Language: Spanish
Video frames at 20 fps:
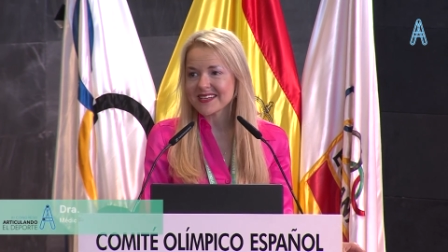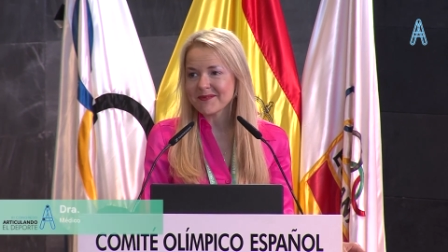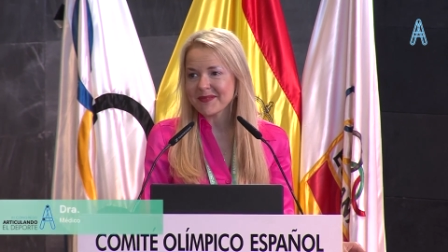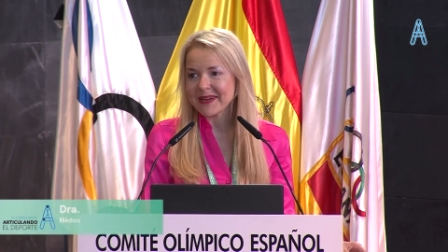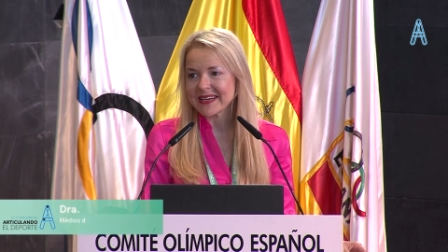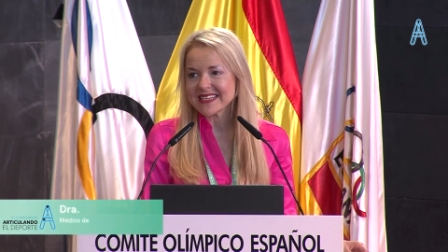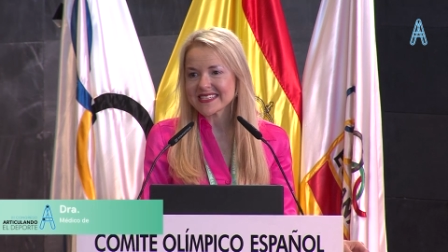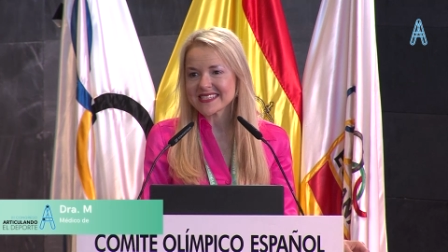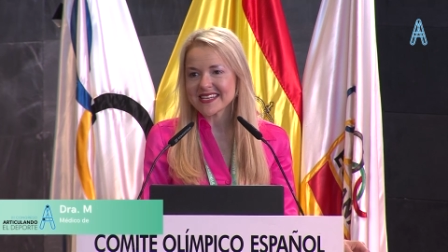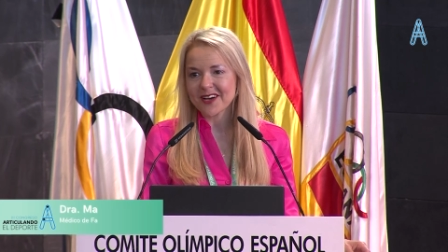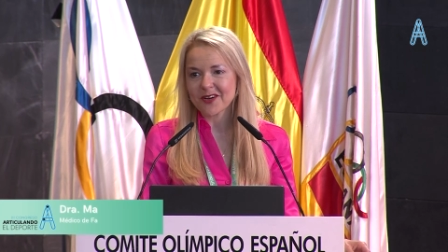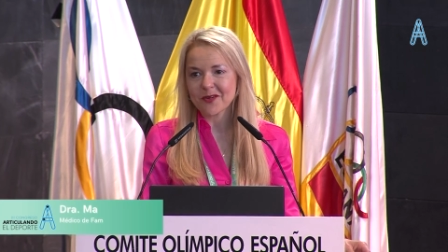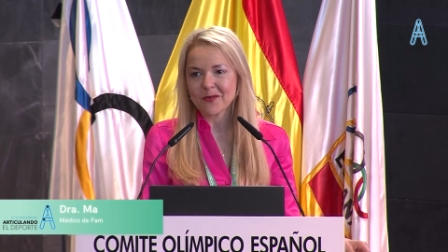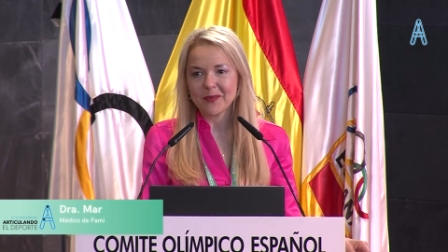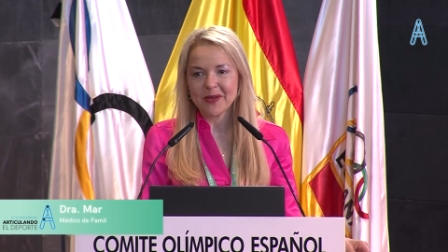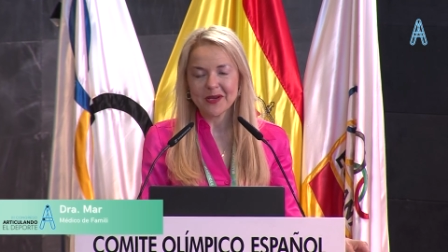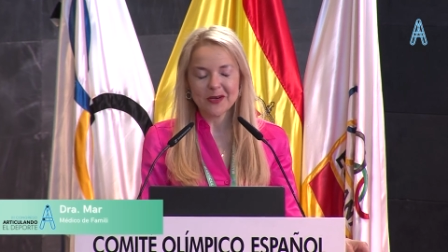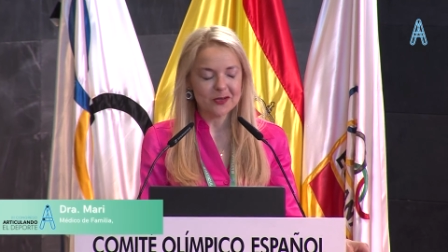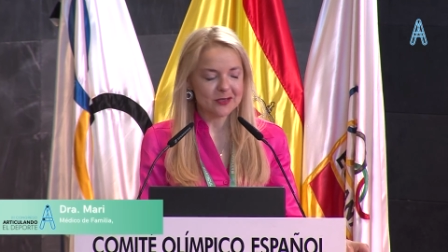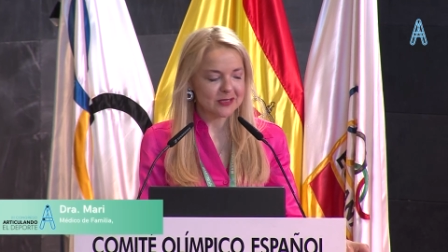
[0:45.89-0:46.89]
Marisa
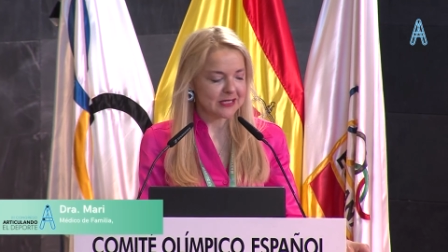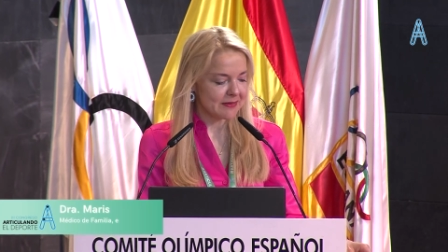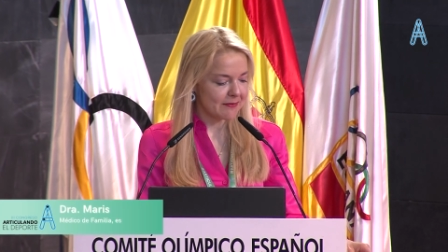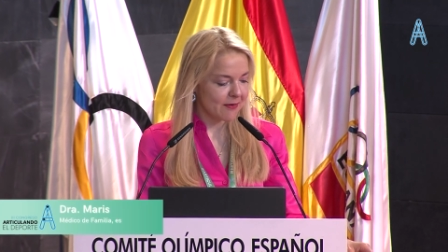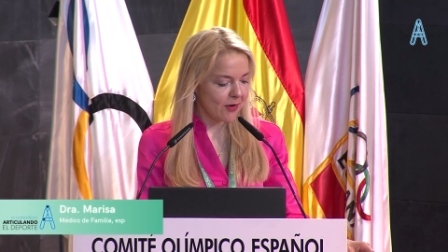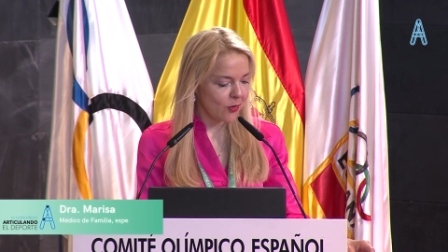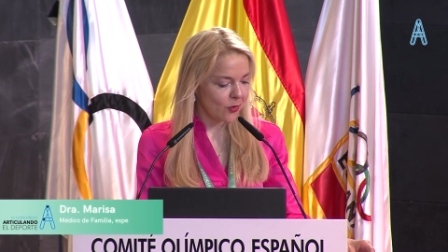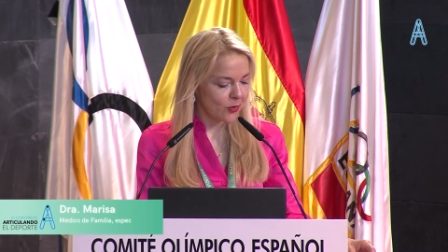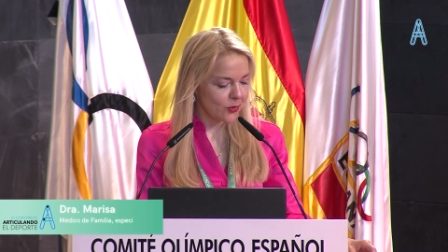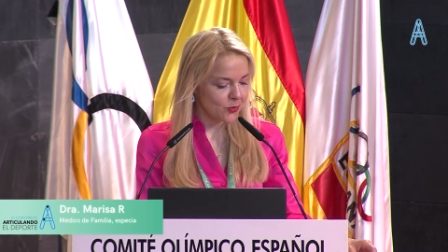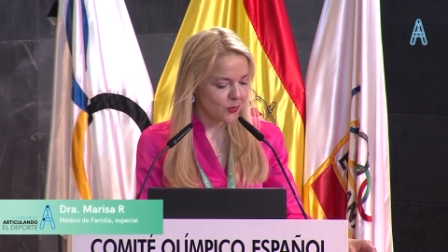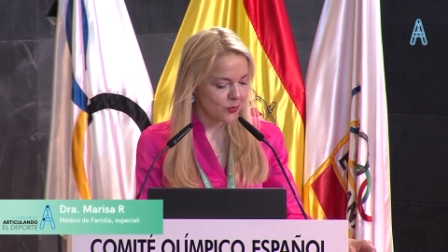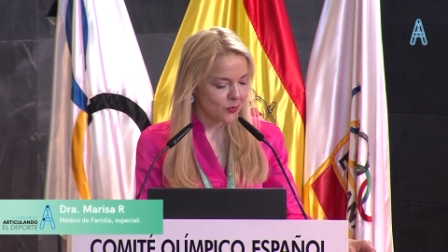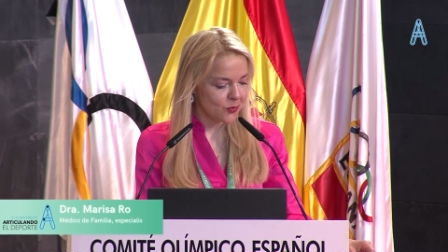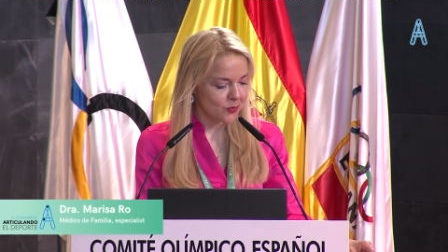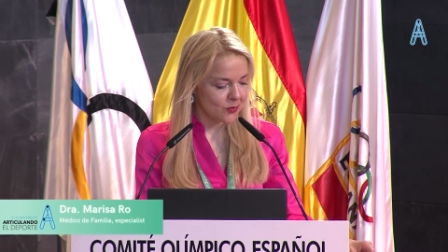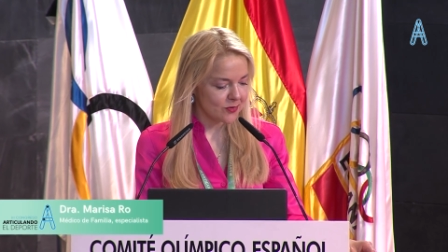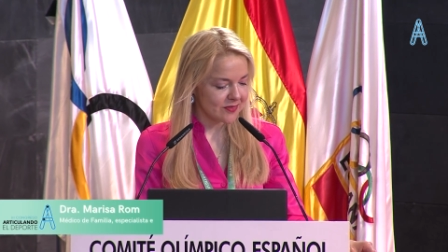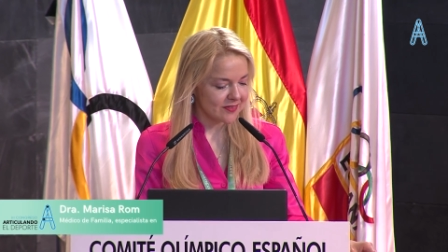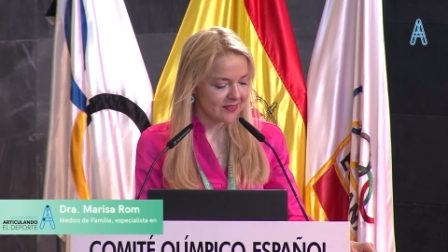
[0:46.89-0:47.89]
Romero, trabajo en
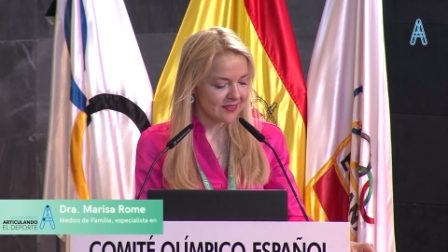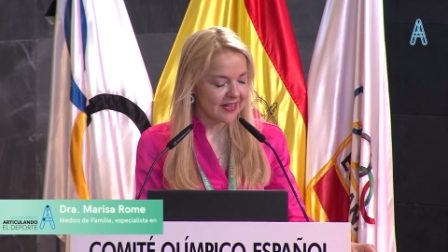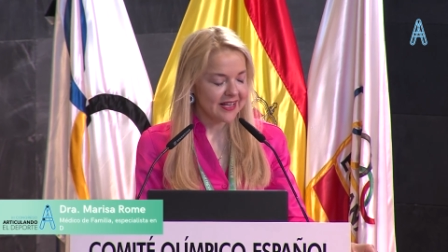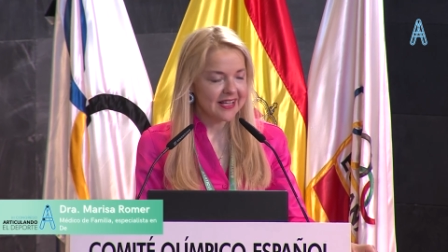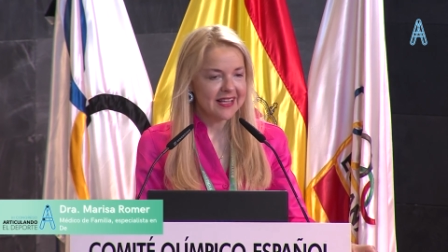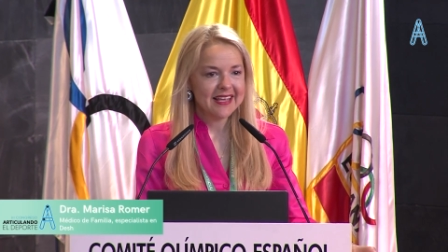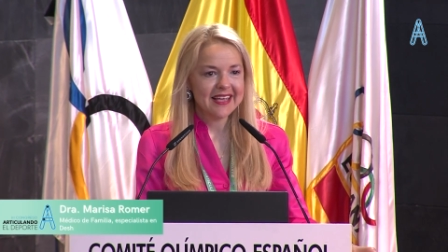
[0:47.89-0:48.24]
un